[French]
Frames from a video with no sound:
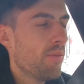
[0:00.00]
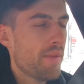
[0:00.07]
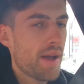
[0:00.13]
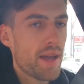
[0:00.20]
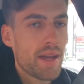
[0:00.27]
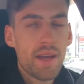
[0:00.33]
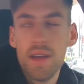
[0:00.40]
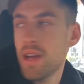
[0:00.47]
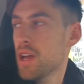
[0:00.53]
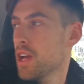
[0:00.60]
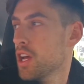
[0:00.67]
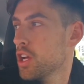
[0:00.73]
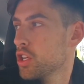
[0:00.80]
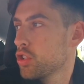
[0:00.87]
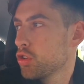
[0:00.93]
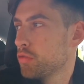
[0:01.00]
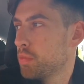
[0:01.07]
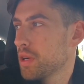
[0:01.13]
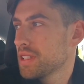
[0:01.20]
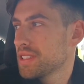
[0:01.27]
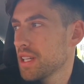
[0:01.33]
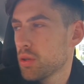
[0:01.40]
mais je trouve
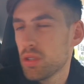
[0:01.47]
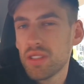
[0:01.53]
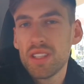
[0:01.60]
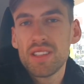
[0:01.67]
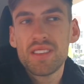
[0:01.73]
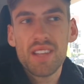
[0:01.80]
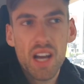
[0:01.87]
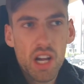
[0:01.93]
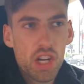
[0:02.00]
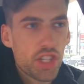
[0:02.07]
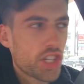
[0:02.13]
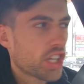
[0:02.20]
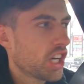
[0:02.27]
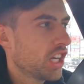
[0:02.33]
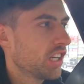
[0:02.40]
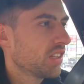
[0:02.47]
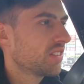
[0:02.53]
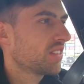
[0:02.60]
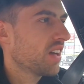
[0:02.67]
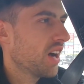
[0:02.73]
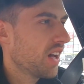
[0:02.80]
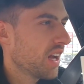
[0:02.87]
pas que ça goûte tant le chocolat,
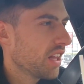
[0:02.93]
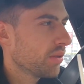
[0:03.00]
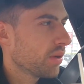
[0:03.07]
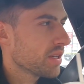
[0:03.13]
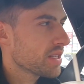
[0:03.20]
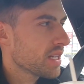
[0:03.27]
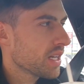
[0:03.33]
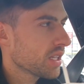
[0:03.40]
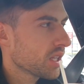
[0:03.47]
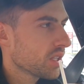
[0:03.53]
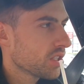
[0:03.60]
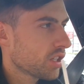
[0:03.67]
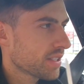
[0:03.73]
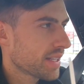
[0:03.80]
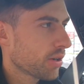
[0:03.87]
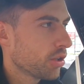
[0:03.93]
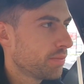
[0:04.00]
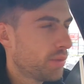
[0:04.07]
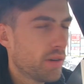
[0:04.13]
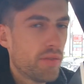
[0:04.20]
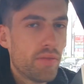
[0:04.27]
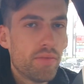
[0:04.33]
tant la noisette. Genre, ça goûte
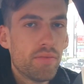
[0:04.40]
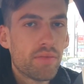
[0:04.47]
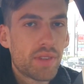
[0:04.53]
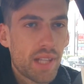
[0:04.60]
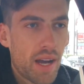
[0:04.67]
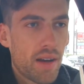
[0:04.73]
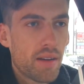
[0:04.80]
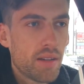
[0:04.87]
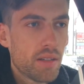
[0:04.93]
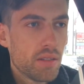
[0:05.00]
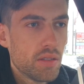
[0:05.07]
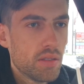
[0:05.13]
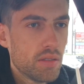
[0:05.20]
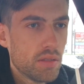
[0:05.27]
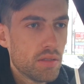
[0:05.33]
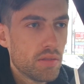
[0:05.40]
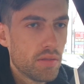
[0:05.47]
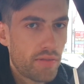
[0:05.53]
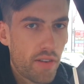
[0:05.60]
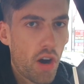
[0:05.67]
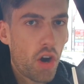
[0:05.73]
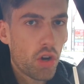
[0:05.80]
pas tant
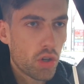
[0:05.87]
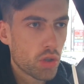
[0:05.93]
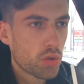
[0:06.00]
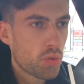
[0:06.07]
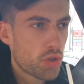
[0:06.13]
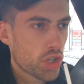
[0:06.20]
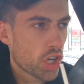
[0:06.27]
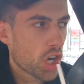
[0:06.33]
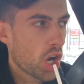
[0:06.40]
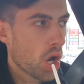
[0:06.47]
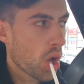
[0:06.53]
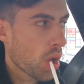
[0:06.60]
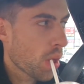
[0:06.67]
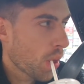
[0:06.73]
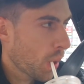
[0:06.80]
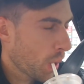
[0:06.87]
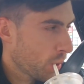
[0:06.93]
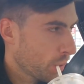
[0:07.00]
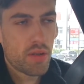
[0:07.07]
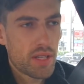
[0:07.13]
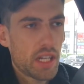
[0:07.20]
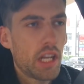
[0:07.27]
fort le goût de chocolat.
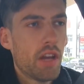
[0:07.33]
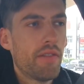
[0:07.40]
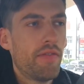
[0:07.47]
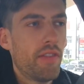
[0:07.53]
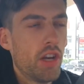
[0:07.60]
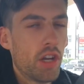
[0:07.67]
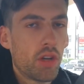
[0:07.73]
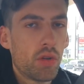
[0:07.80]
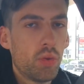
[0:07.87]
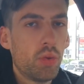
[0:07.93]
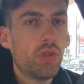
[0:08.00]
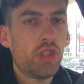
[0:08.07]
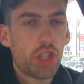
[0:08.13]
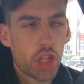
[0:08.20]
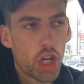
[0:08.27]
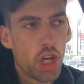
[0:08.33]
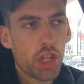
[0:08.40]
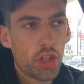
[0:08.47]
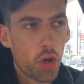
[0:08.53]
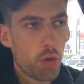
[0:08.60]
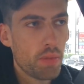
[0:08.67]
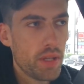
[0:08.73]
On dirait que le, goût de chocolat
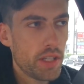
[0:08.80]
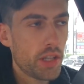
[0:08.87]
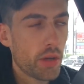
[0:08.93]
qu'ils ont mis,